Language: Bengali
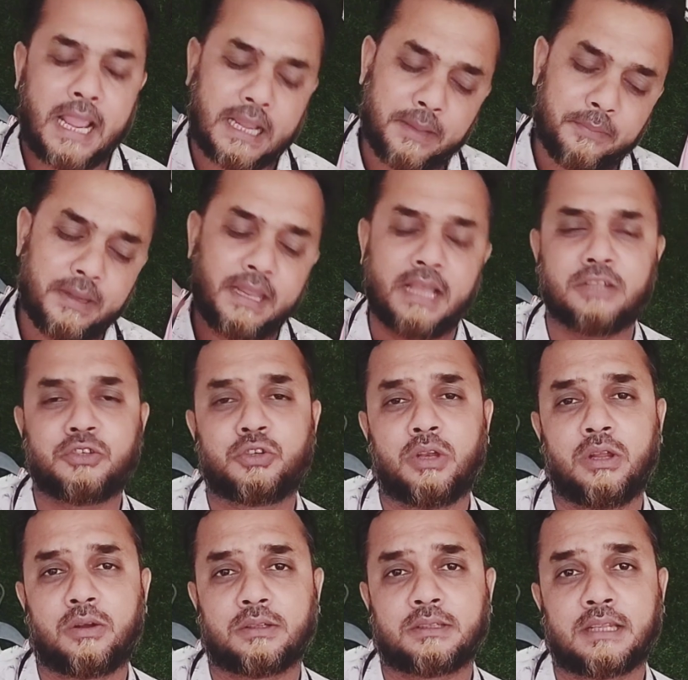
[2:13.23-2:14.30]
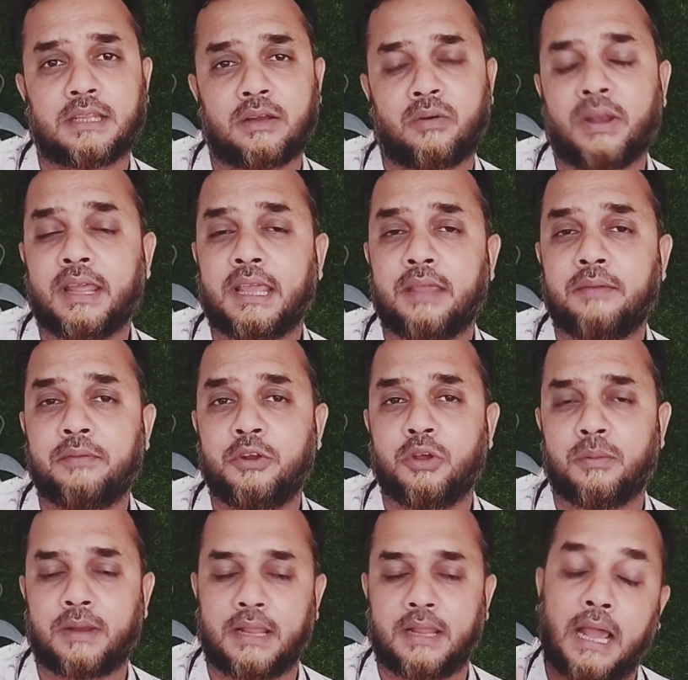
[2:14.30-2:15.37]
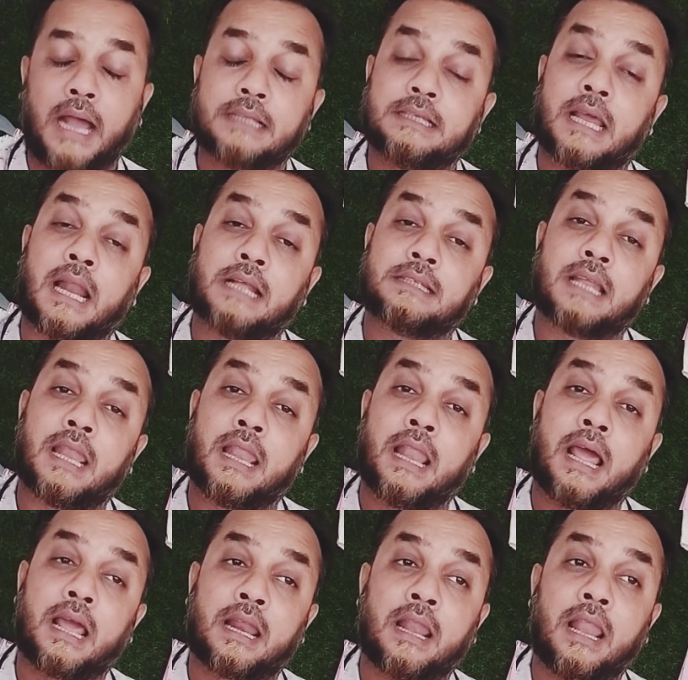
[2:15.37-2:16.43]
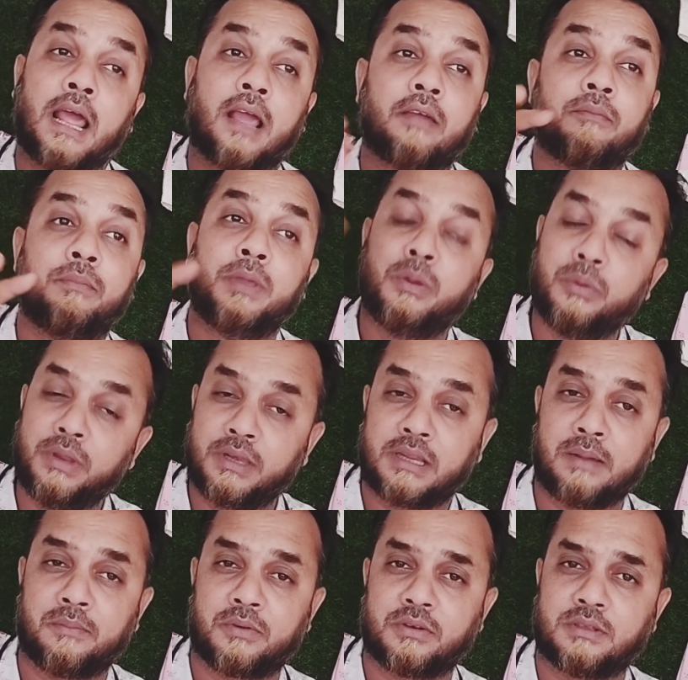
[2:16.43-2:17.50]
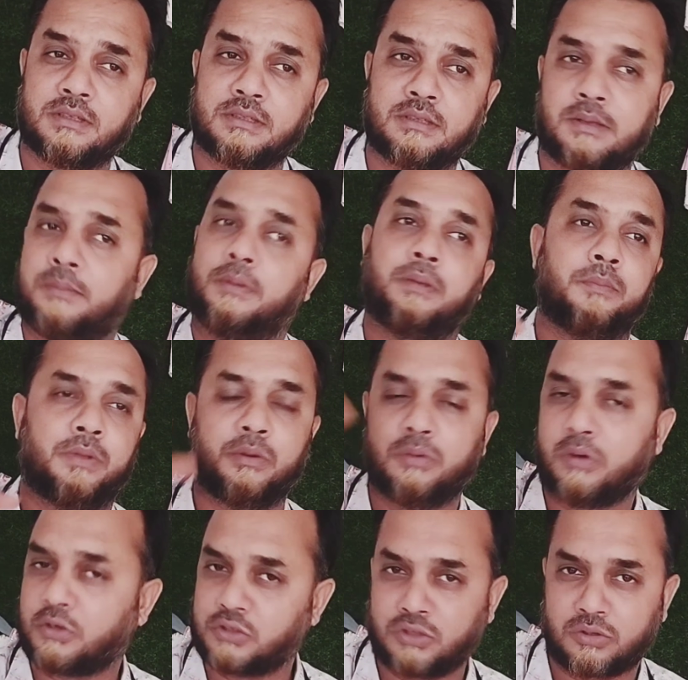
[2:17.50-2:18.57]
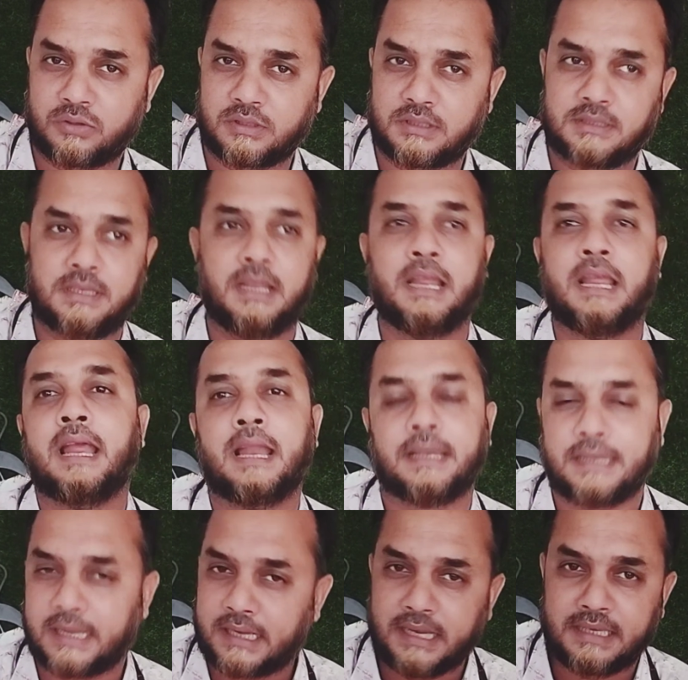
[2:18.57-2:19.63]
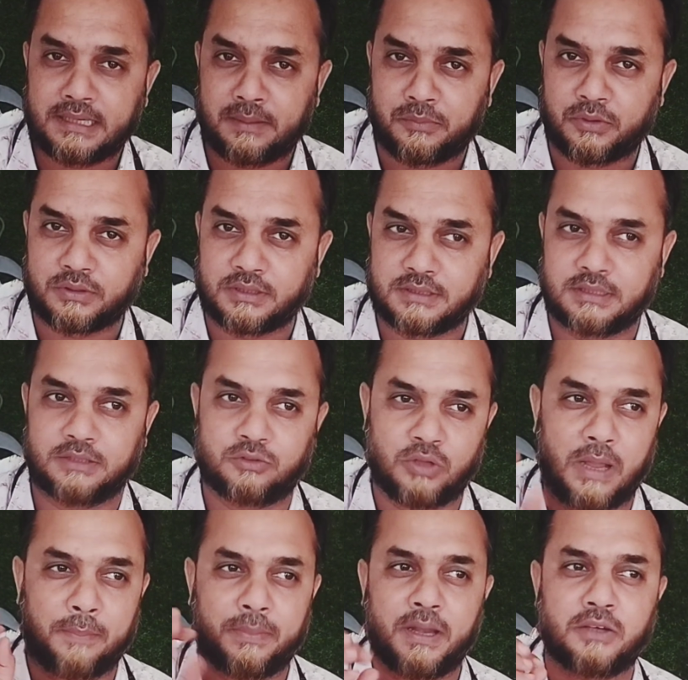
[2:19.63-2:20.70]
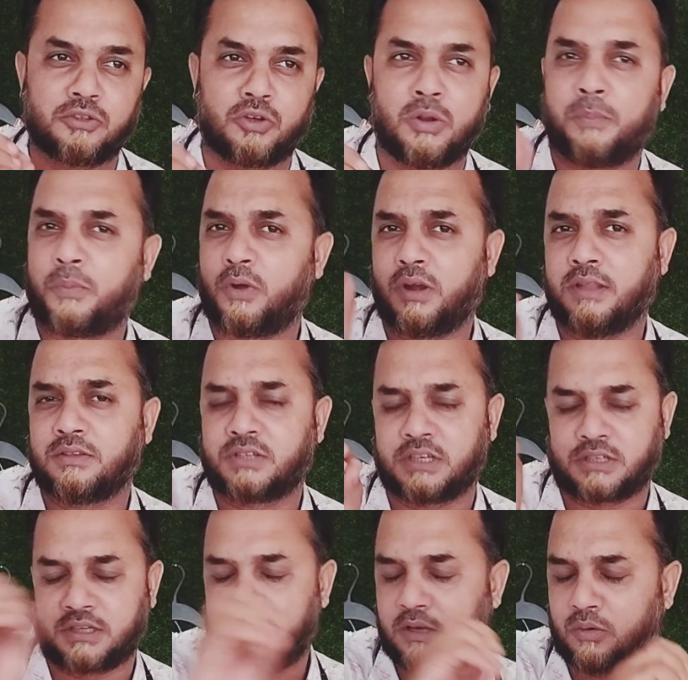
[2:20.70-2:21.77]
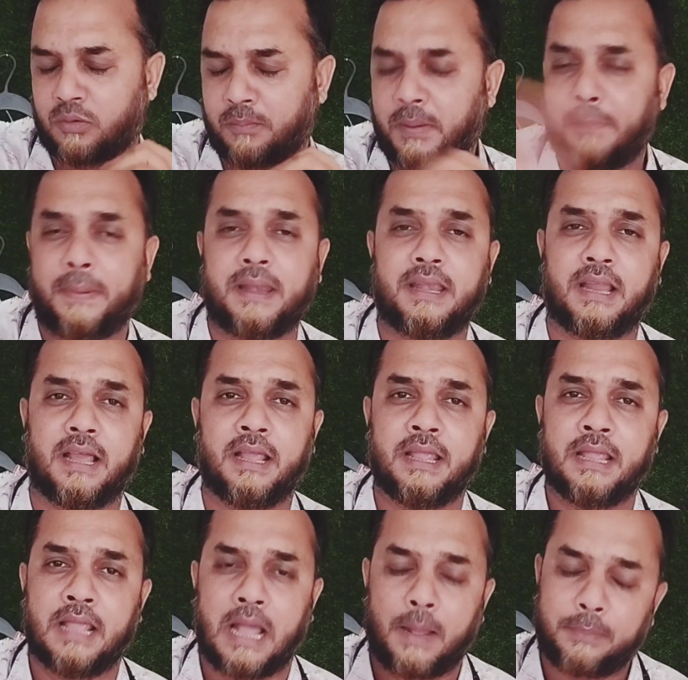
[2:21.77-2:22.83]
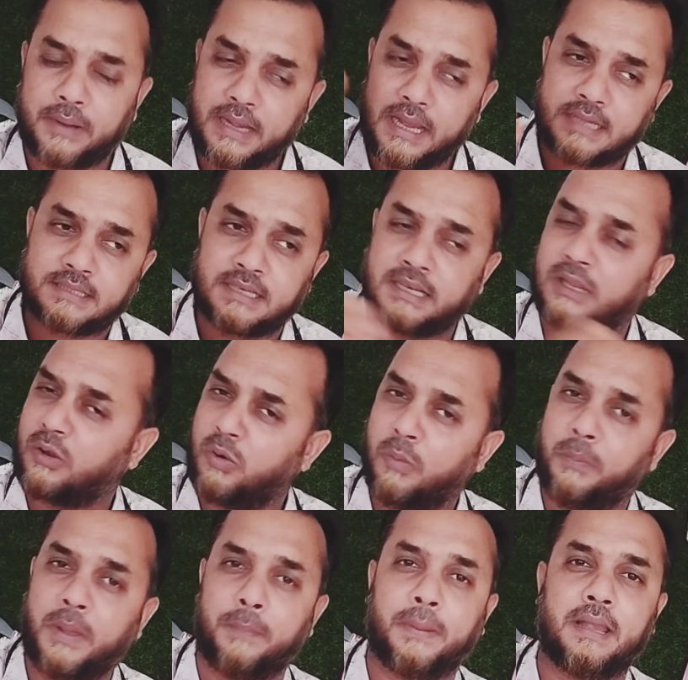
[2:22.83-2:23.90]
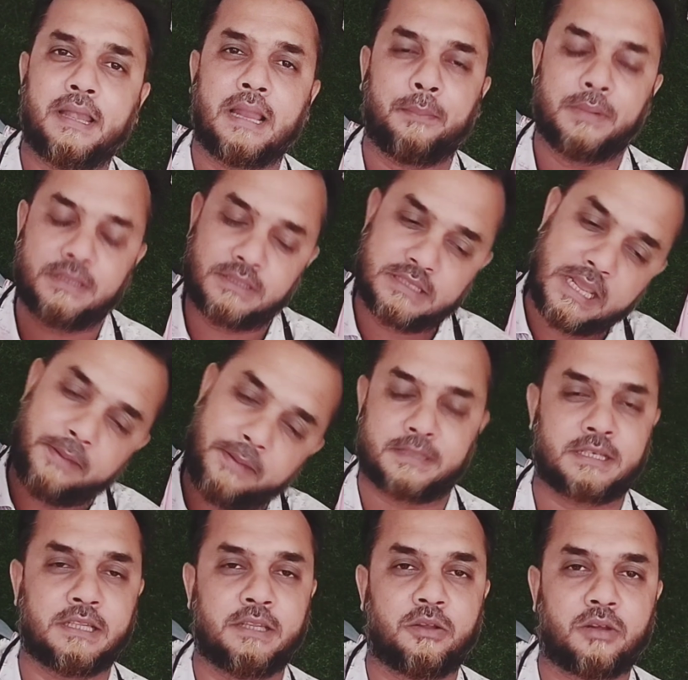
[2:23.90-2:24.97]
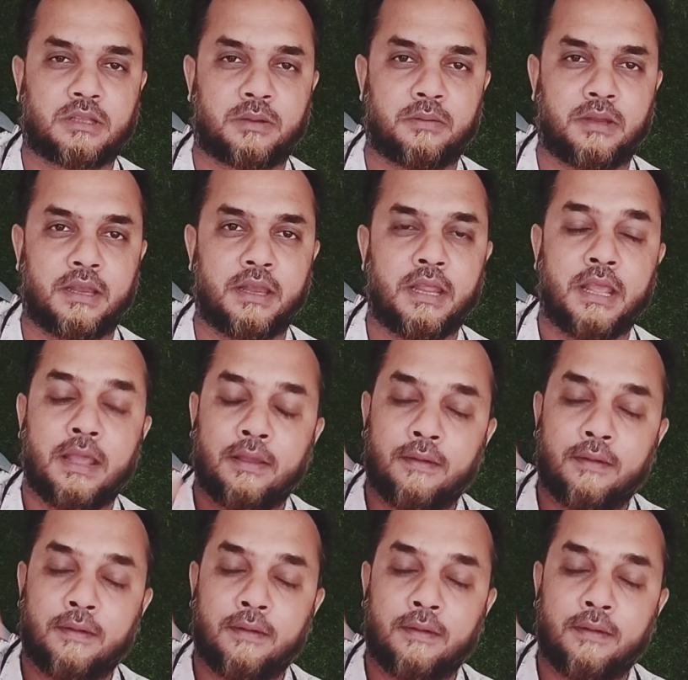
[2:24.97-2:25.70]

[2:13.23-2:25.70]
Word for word: একেবারেই আঞ্চলিকতা দিয়ে অনেকেই ভিডিও বানায় হাজার হাজার লাখ লাখ ভিউ ইনকাম করতেছে ভিউ অর্জন করতেছে টাকা ইনকাম করতেছে সো আপনার জন্য প্রোনাউন্সিয়েশনটা কোনো ব্যাপারই না আপনার অ্যাকসেন্টটা কোনো ব্যাপারই না আপনি যেই ভাষা দিয়ে কথা বলেন